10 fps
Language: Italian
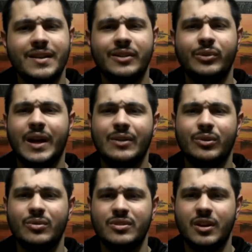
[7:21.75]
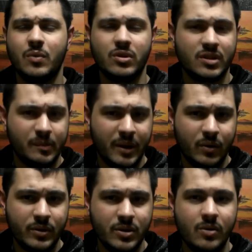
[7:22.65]
d'altro canto con Star Wars,
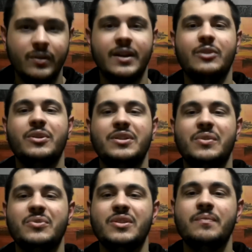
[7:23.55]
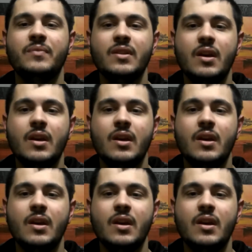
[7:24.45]
almeno io credo che sia così.